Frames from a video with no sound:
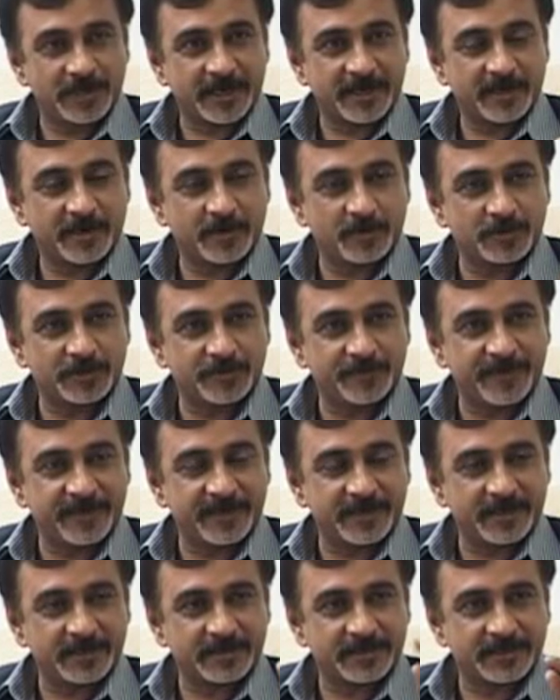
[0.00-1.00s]
चाहे कुछ
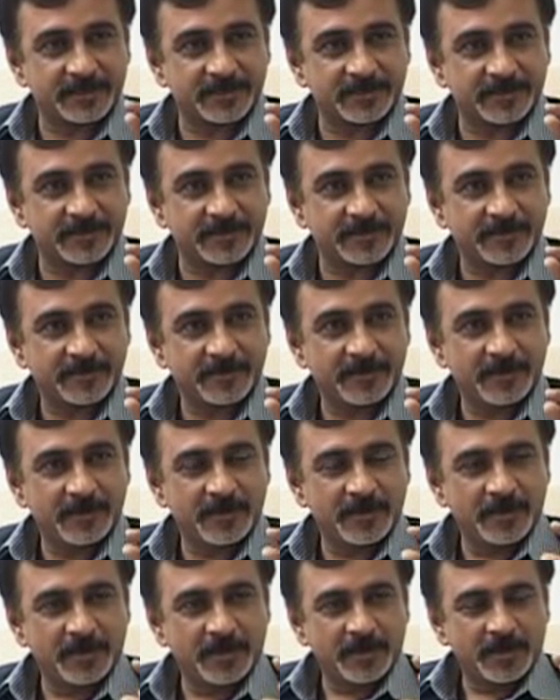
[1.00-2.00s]
भी कर सकते
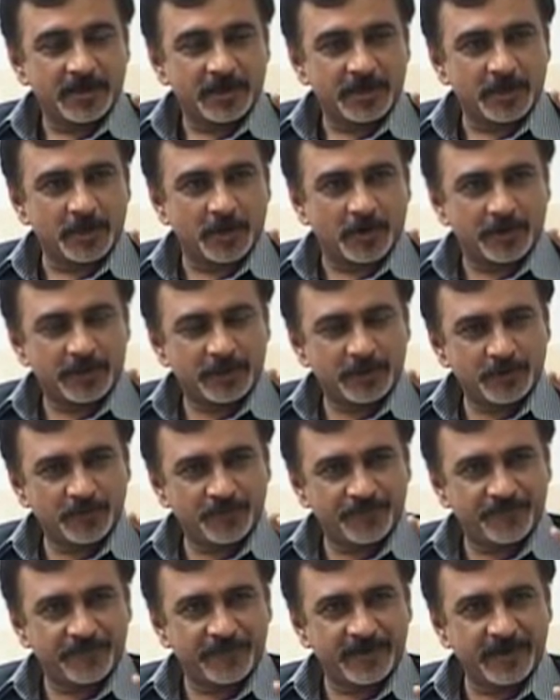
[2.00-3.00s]
हैं डोंट
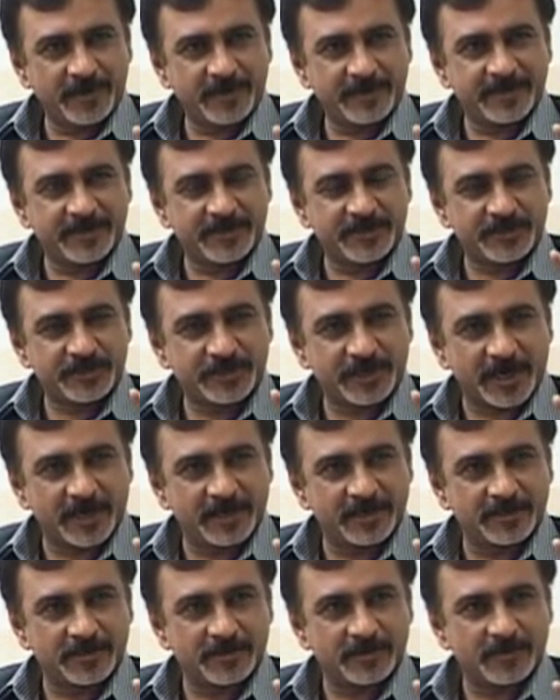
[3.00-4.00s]
यू फील कि
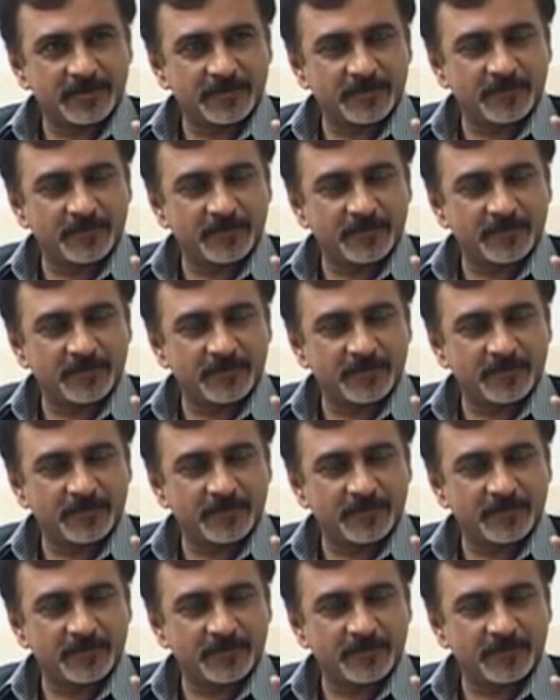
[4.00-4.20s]
शायद